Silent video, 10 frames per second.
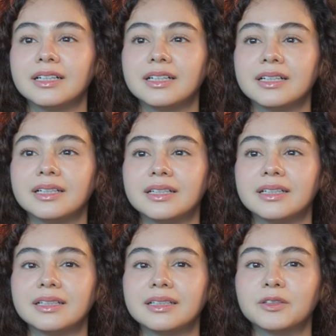
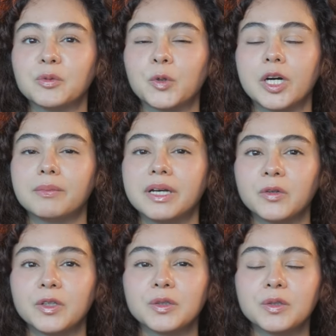Eh, tumpukan
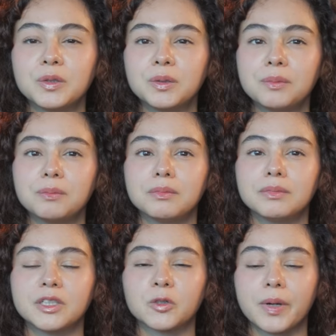batu itu tuh
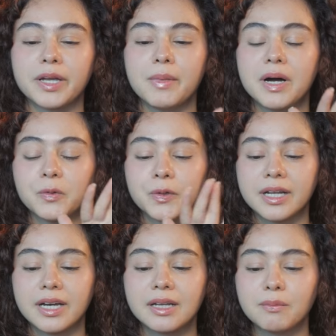menyerupai
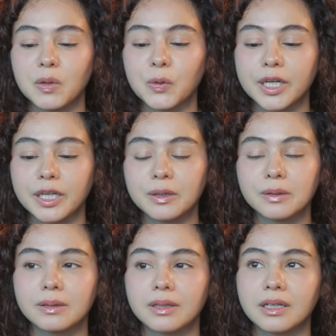bangunan,
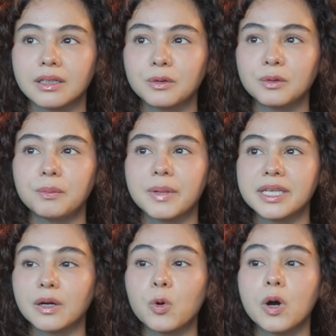bangunannya tuh
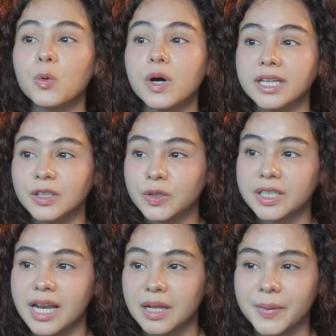banyak gua-gua gitu di
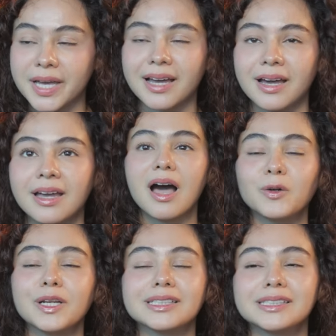dalamnya.
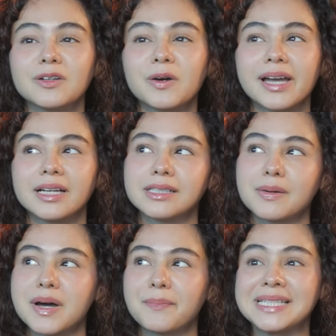Aku dikasih tahu kayak
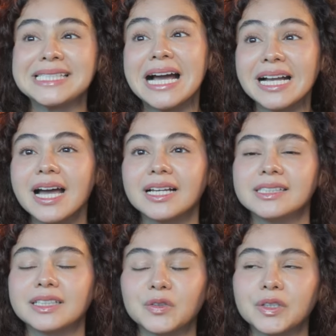sama penjaga
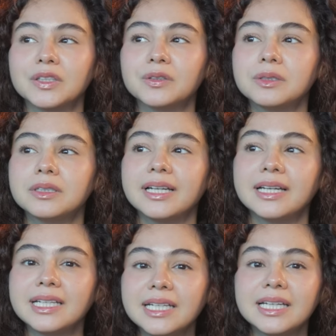situnya tuh
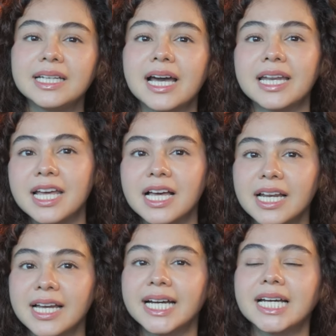ini
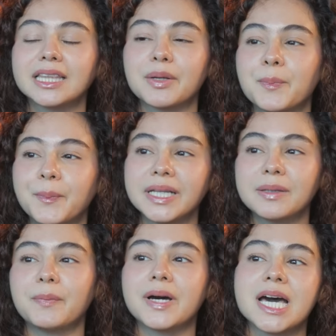adalah tempat
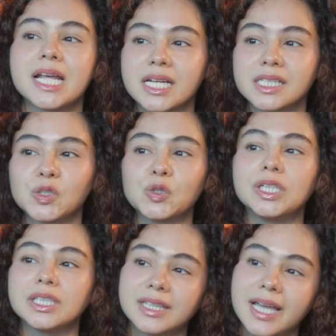para
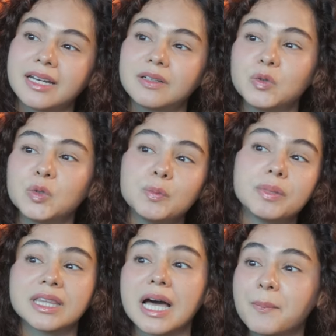sultan dulu
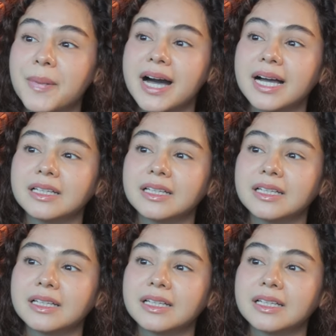bertapa